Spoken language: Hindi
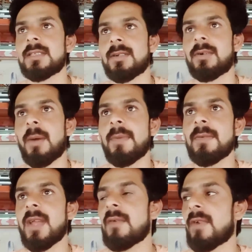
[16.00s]
तो
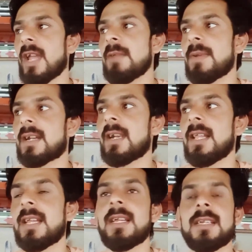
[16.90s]
अभी भी हम वहीं पे
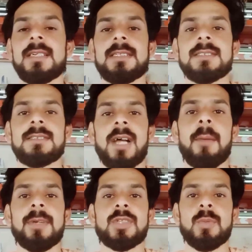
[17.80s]
खड़े हैं जहाँ पे